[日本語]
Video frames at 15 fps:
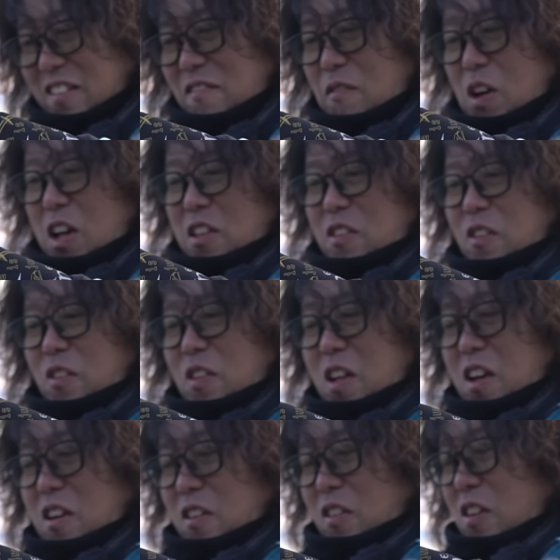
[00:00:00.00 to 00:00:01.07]
うまあそん
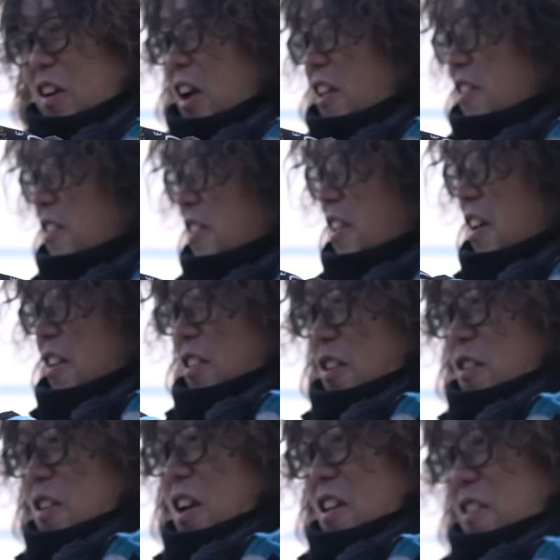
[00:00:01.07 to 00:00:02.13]
な感じで
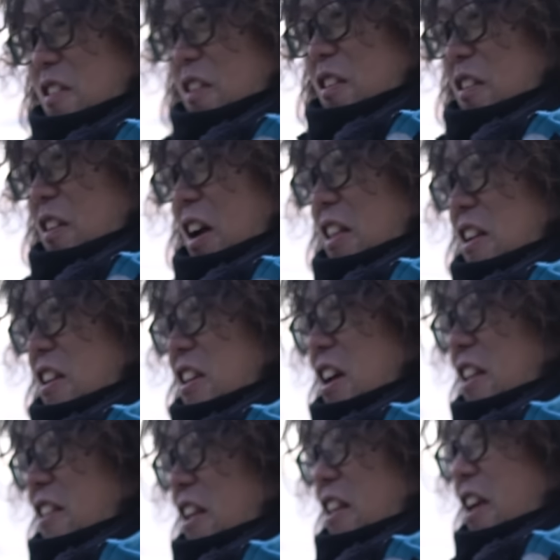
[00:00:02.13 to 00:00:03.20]
とりあえず
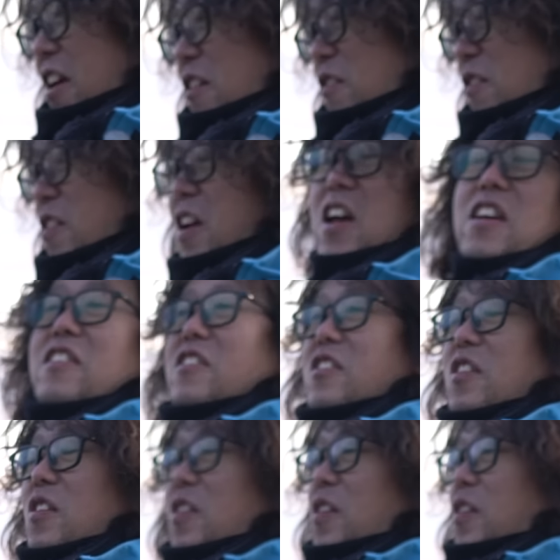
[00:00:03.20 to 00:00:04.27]
カナリア 74H
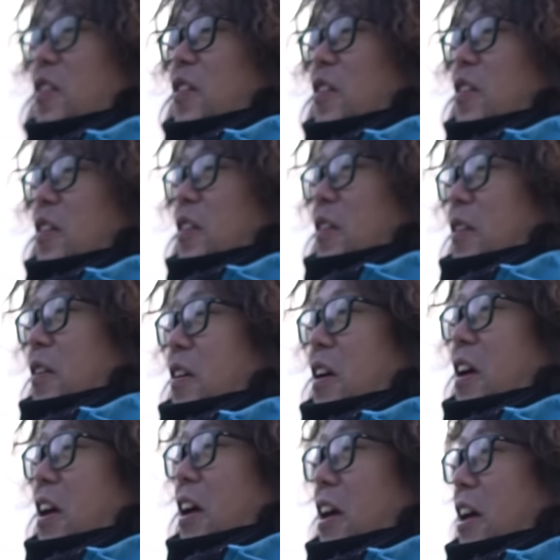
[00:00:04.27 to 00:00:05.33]
と、はい
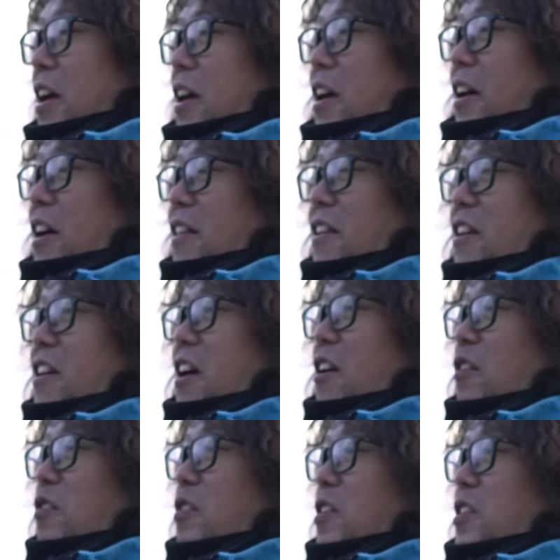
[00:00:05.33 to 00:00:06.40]
えー、カナリア
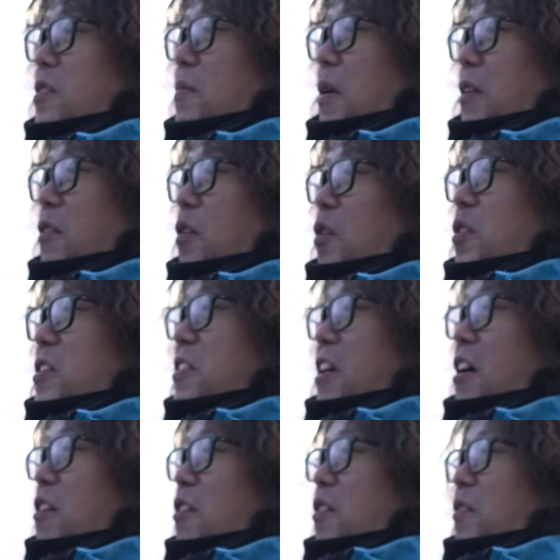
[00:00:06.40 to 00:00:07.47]
610の置き
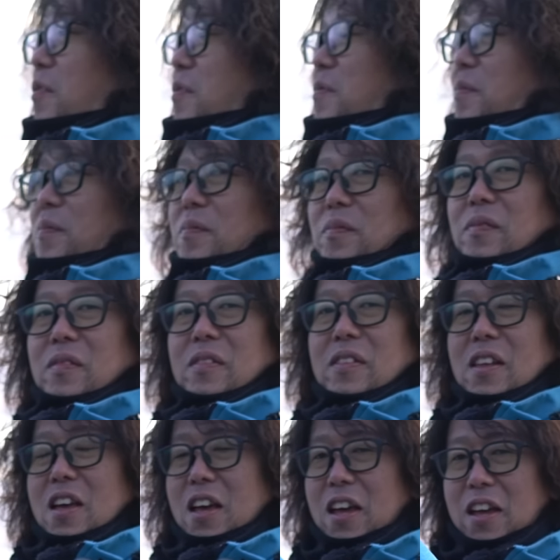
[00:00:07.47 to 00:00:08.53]
竿、う
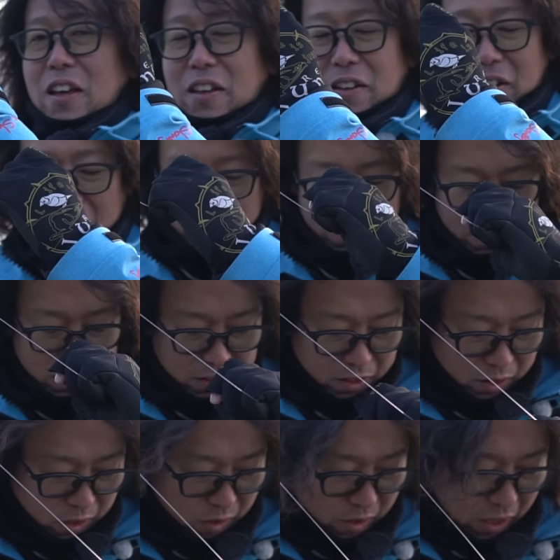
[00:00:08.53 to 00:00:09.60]
ん、で
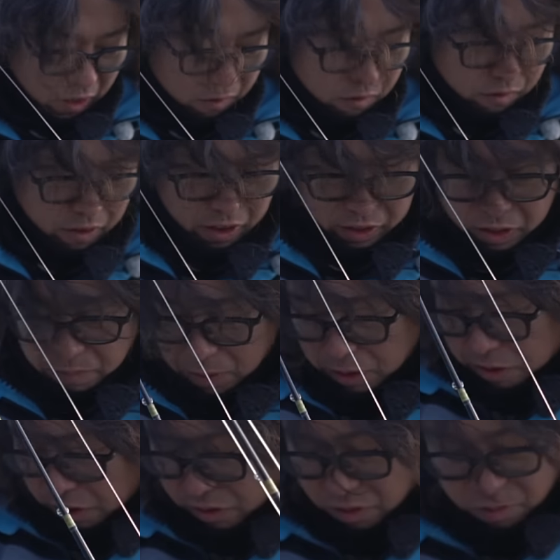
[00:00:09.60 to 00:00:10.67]
2タックルで来ま
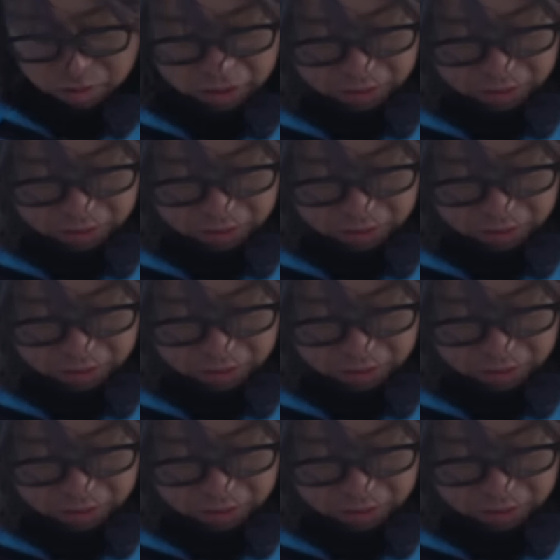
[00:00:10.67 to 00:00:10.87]
した今日は